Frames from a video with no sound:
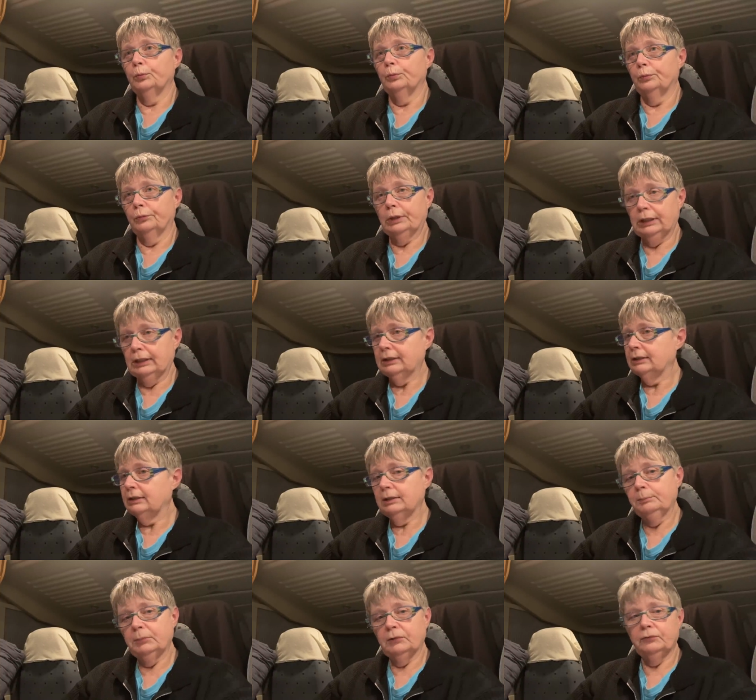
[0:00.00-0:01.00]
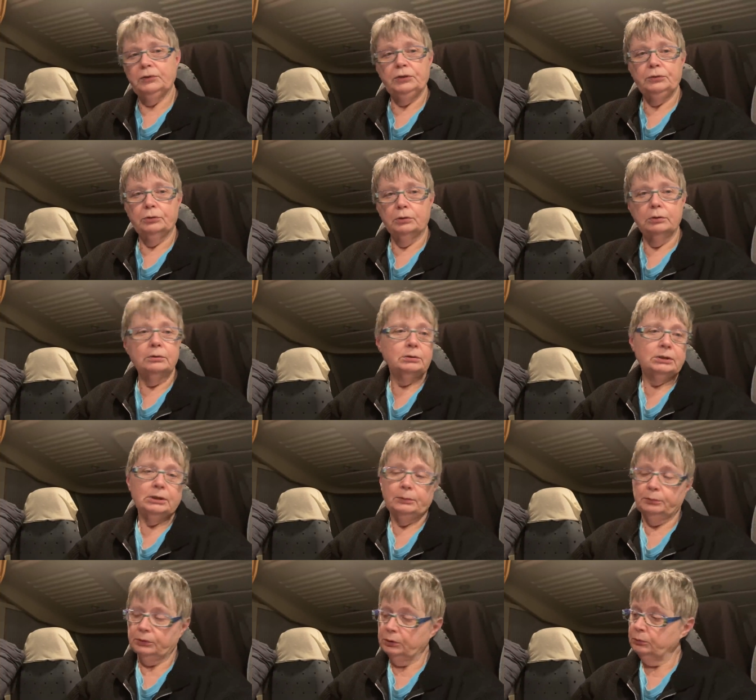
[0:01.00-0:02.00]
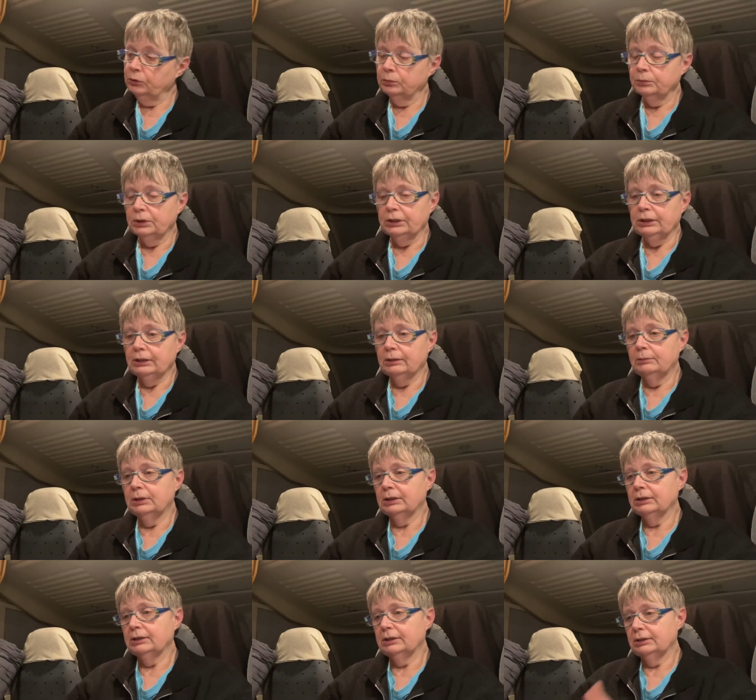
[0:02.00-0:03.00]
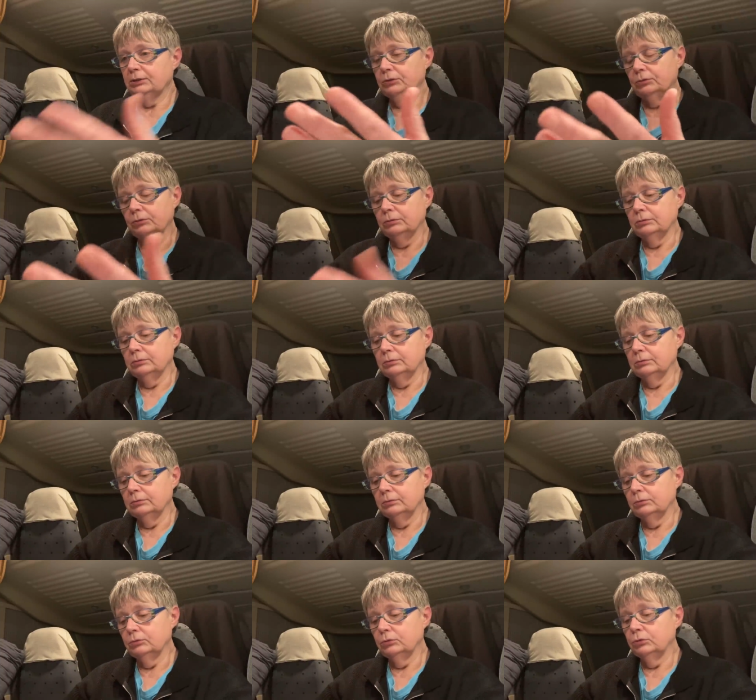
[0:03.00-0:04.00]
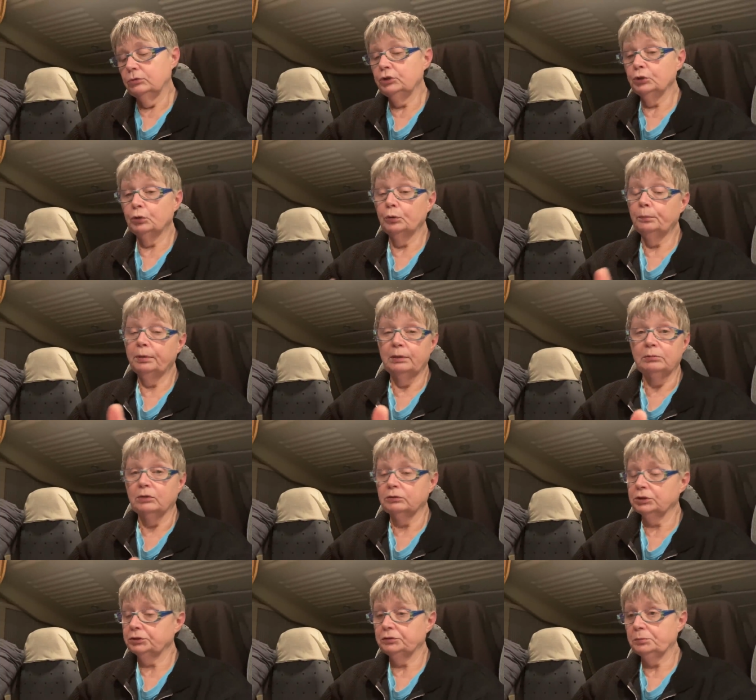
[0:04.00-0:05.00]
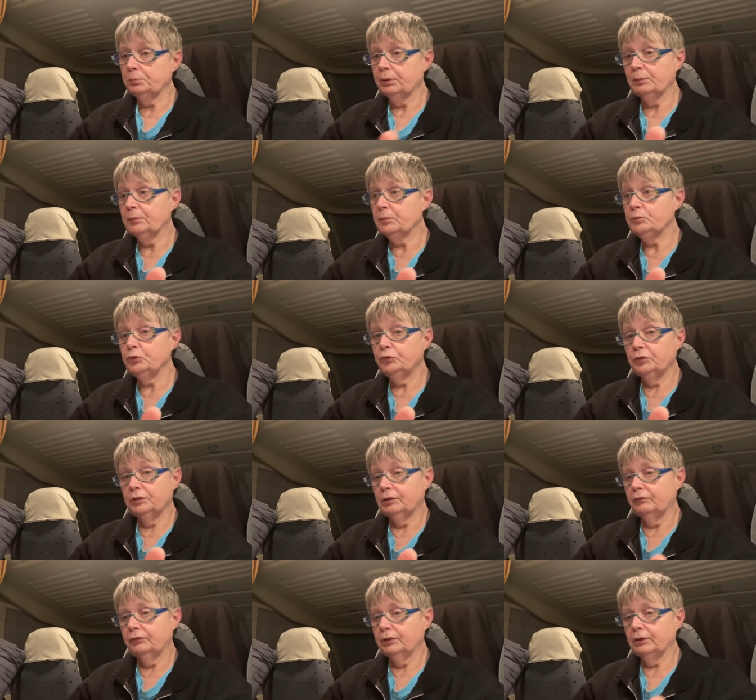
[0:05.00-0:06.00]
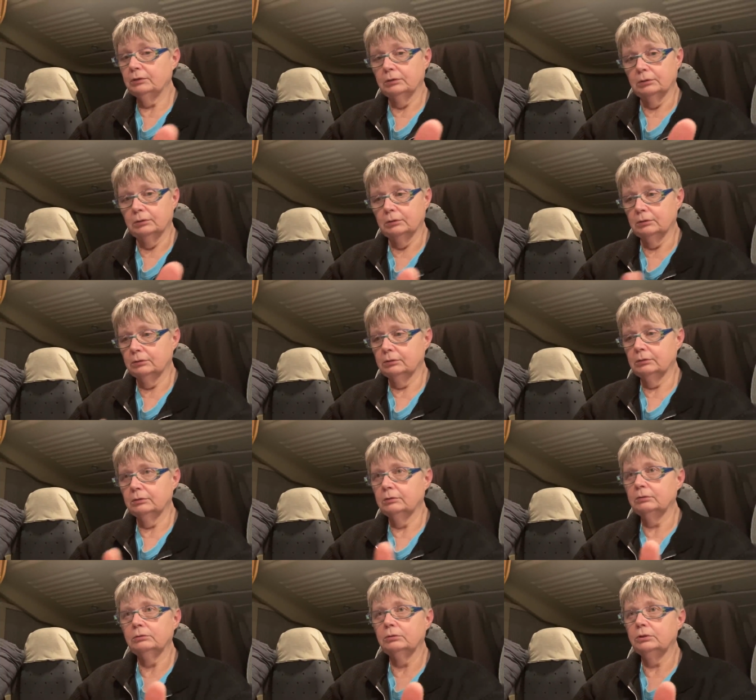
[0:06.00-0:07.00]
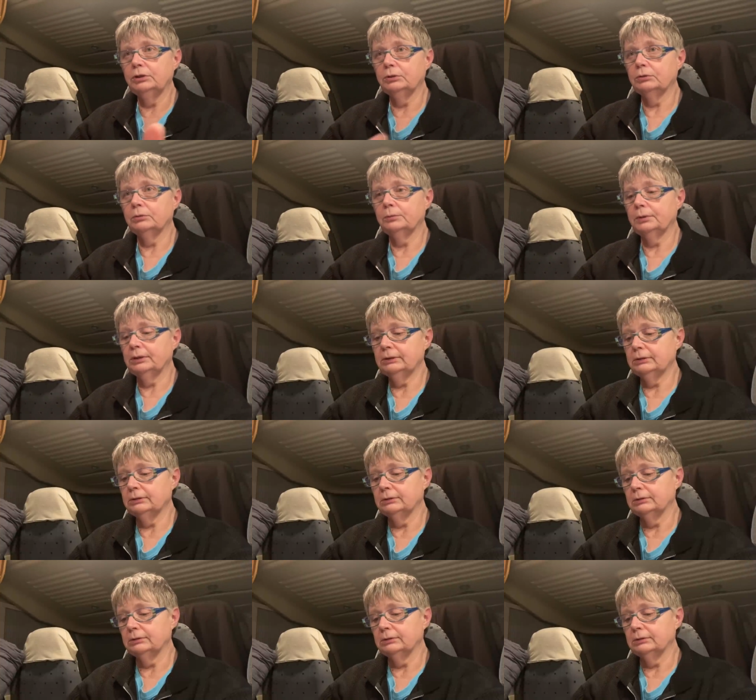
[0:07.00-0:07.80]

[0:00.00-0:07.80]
Voilà, lit pavillon, et après, bon, bah, il y a la banquette ou, le lit repas. enfin, je ne vais pas m'amuser à faire euh, le lit repas. Et ça, euh. c'est